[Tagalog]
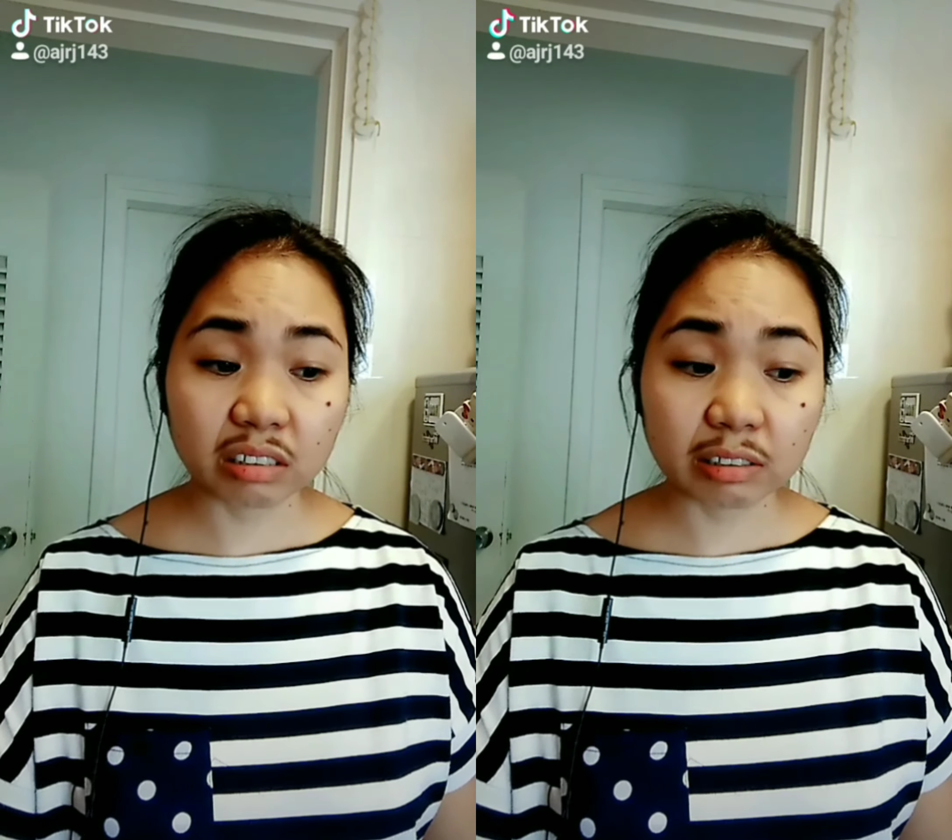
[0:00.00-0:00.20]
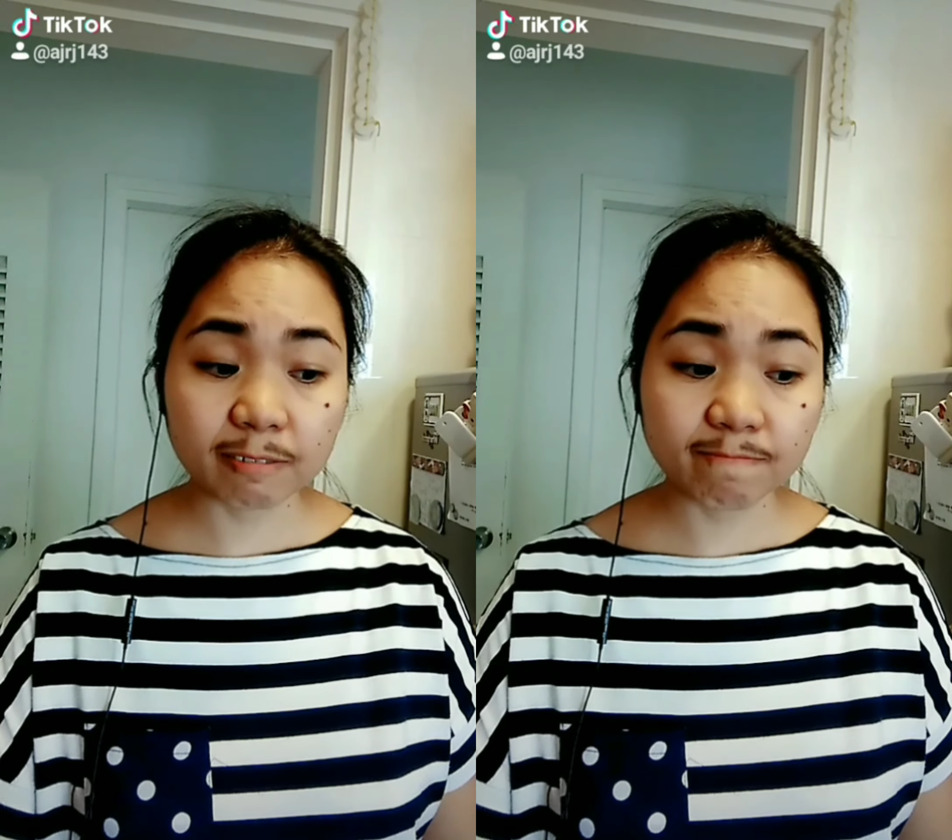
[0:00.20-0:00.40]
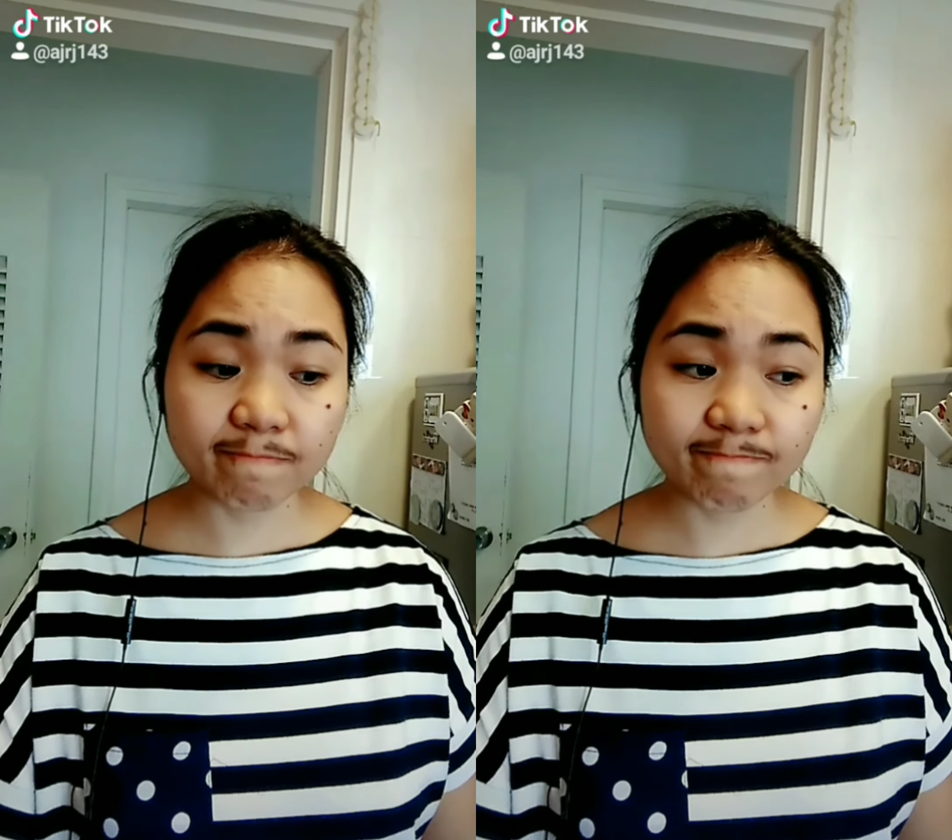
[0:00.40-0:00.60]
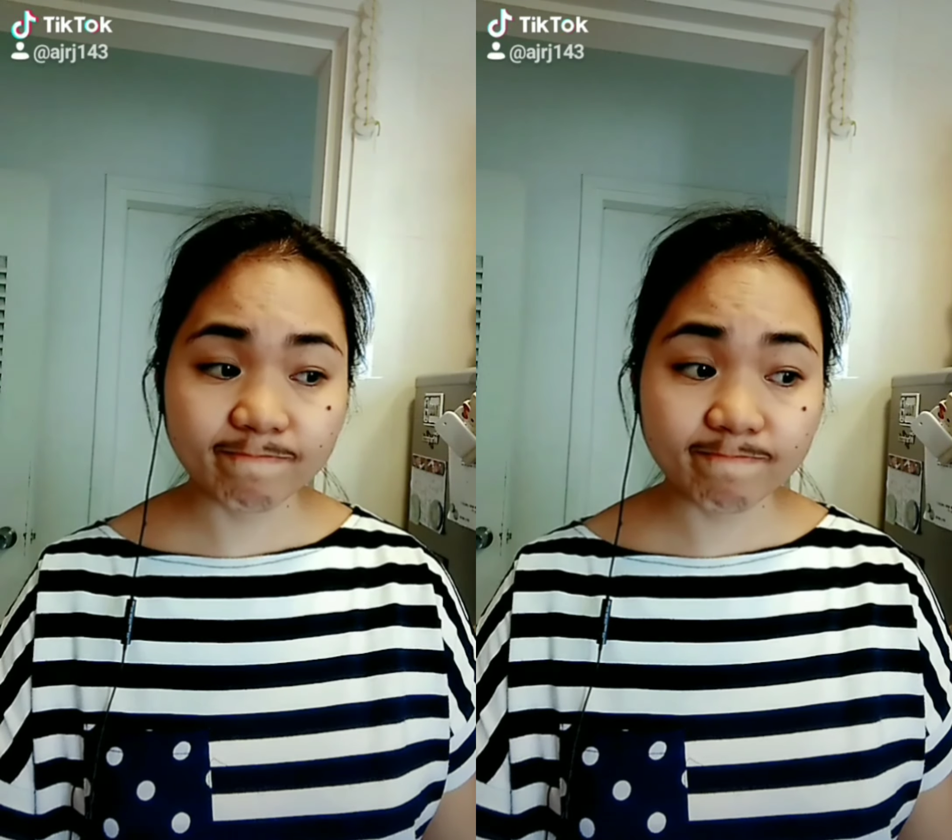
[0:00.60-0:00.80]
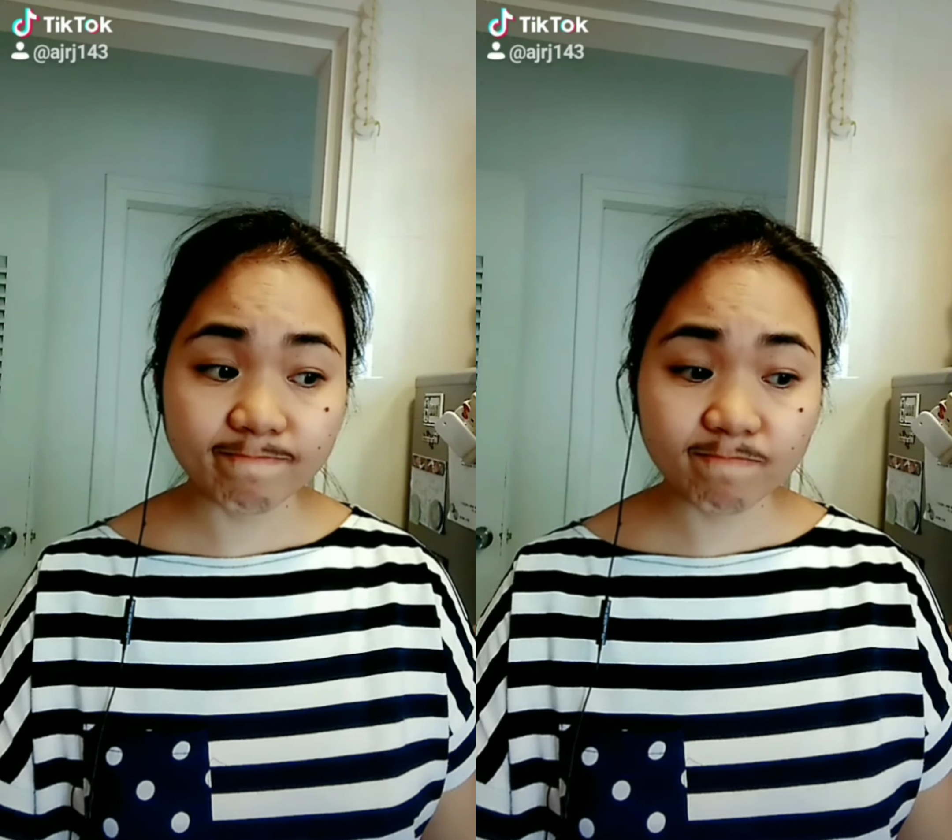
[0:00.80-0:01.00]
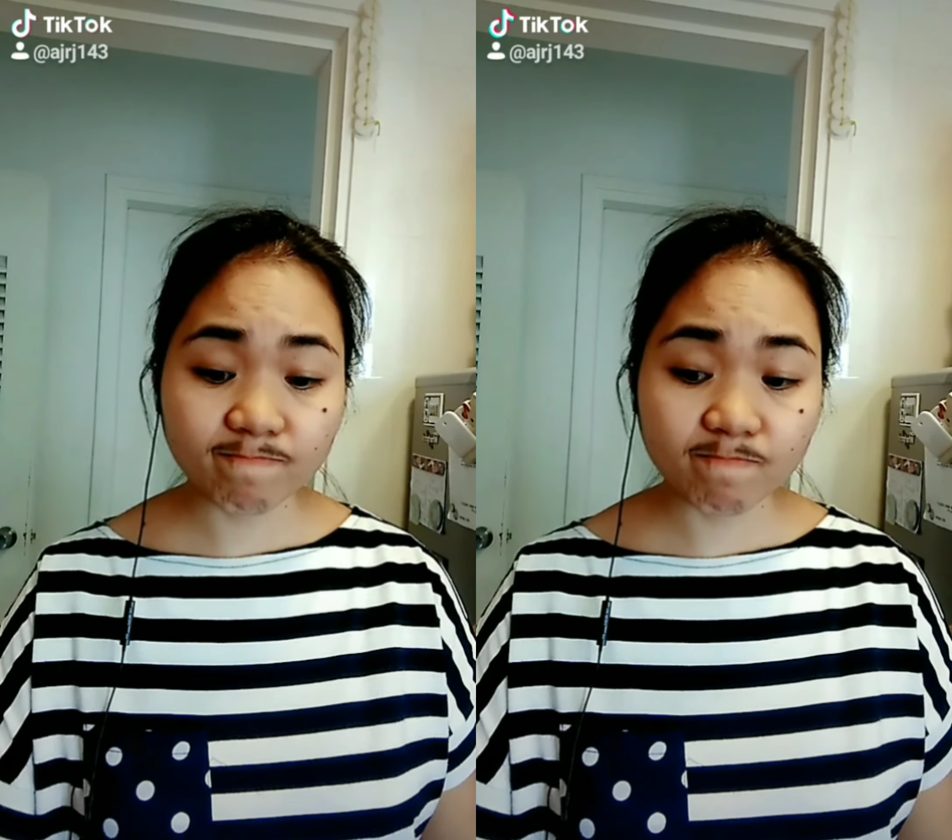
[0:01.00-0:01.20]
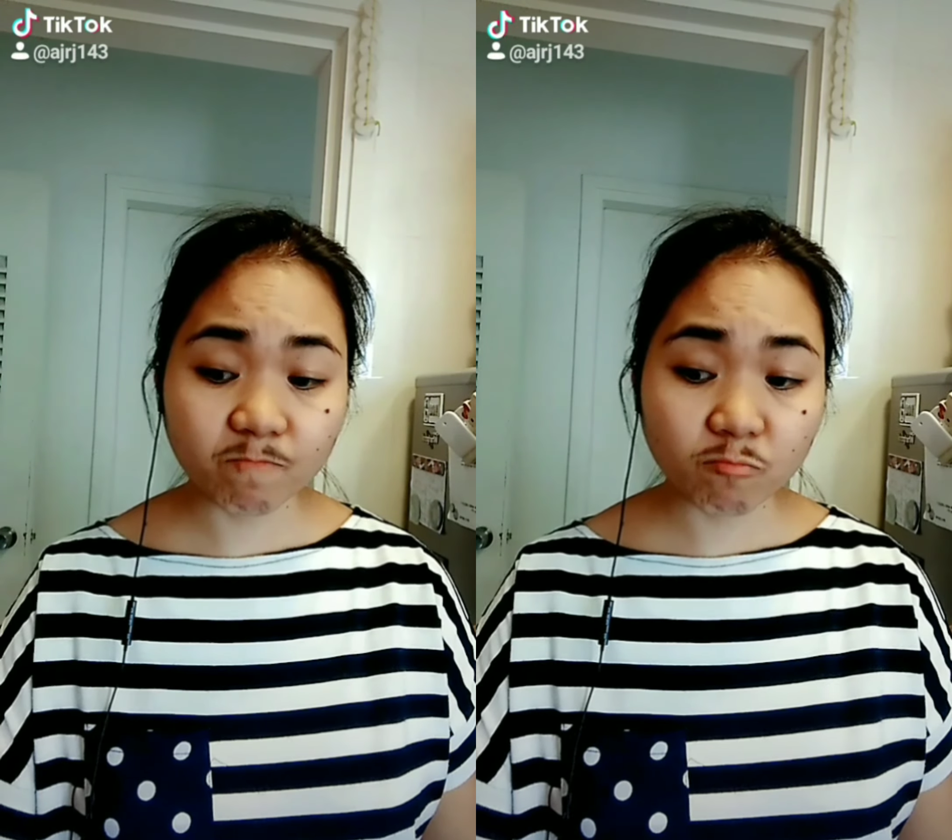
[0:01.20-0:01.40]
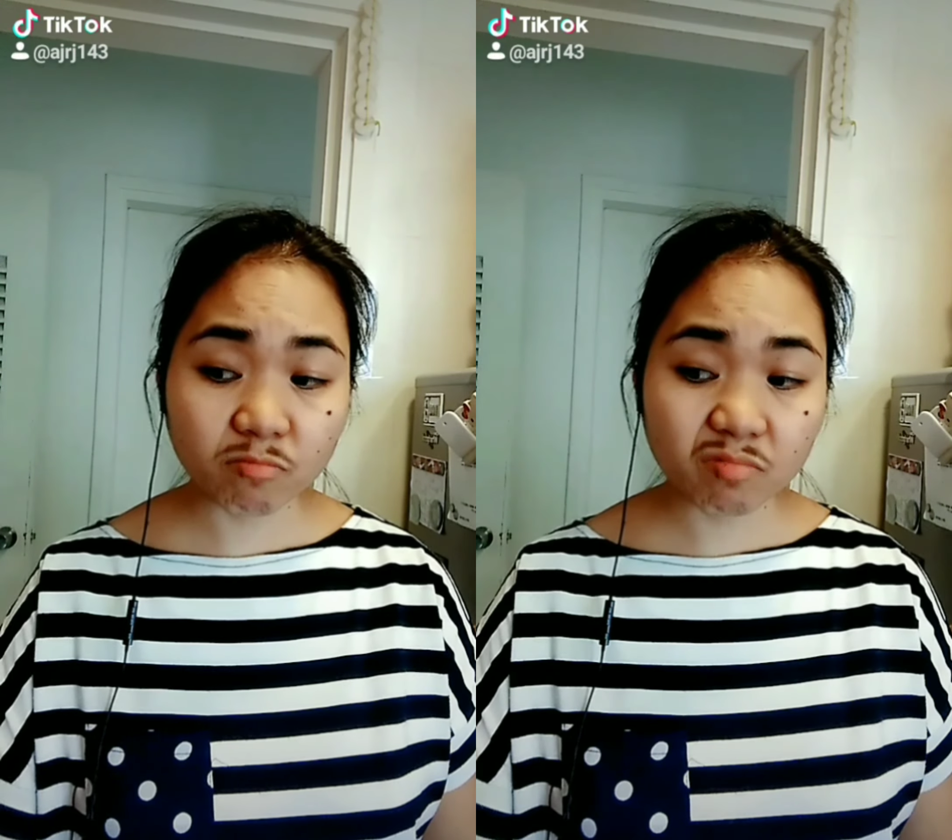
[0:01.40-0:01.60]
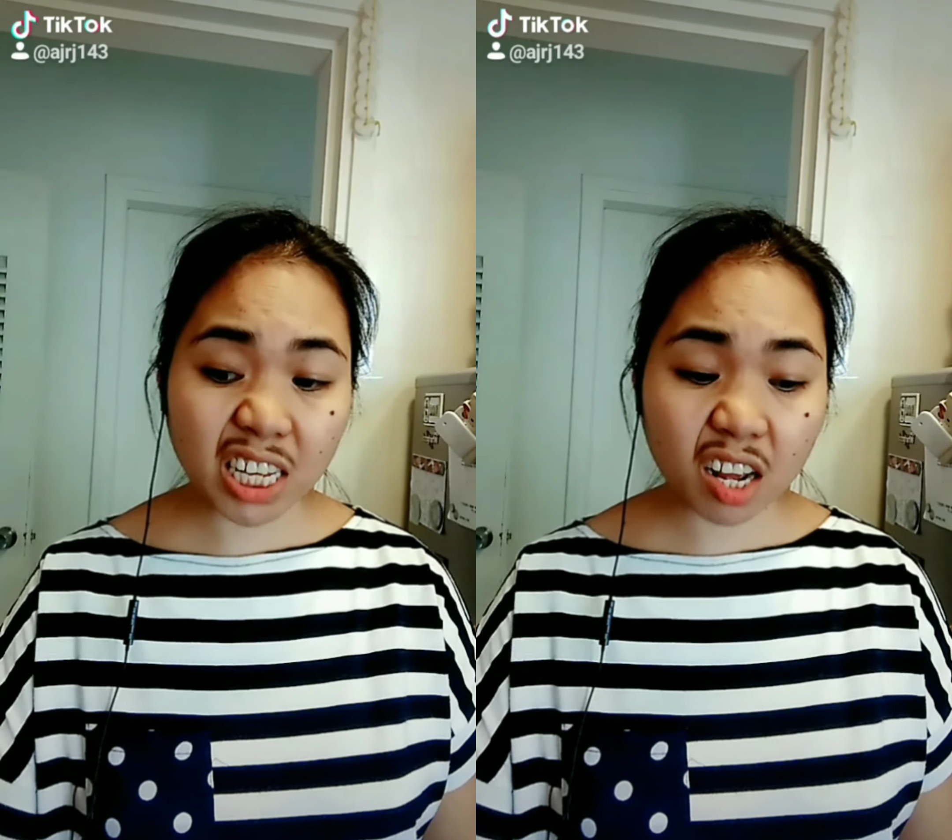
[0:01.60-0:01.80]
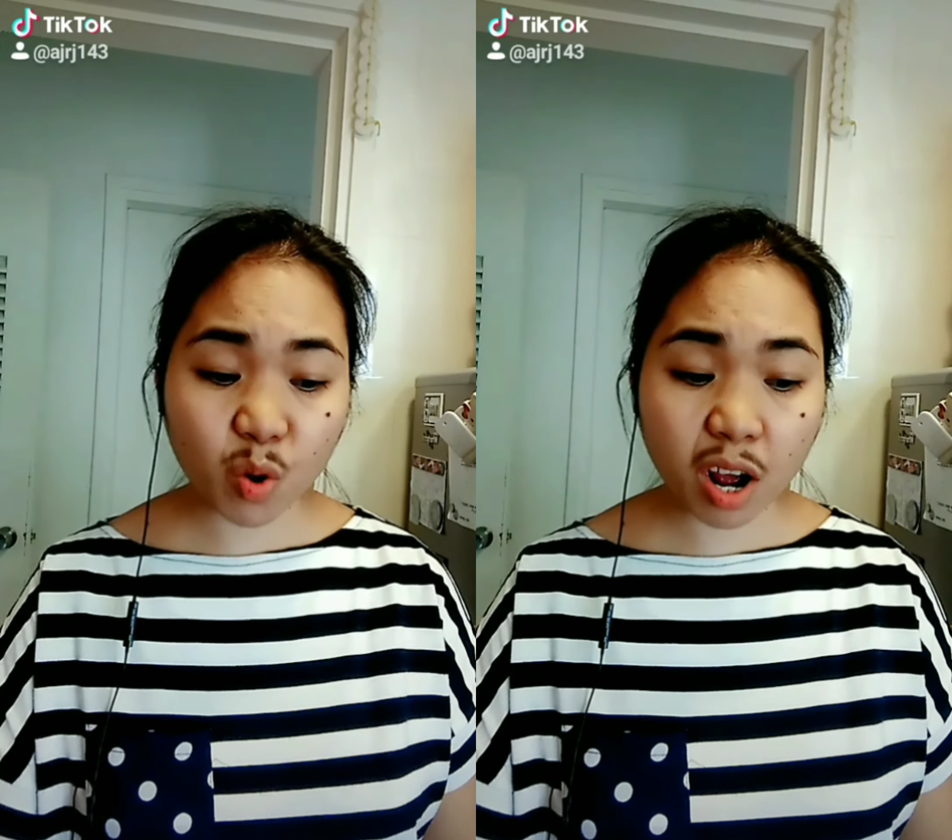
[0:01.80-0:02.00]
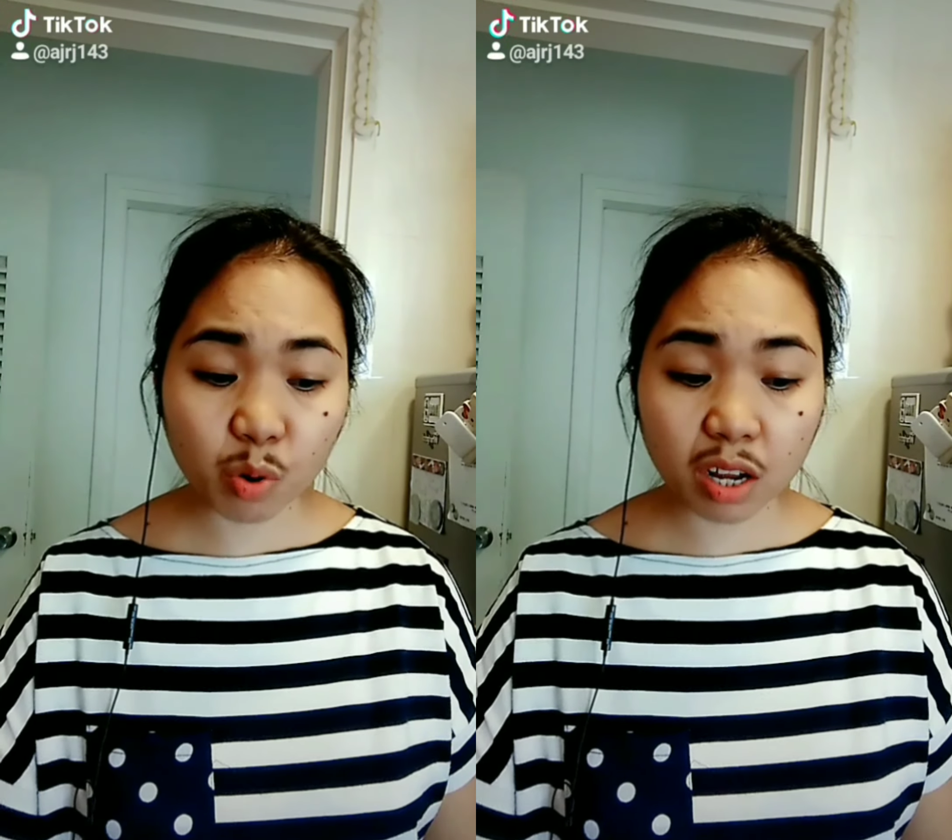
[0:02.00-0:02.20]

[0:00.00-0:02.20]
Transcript: Sino ka? Ginagawa ko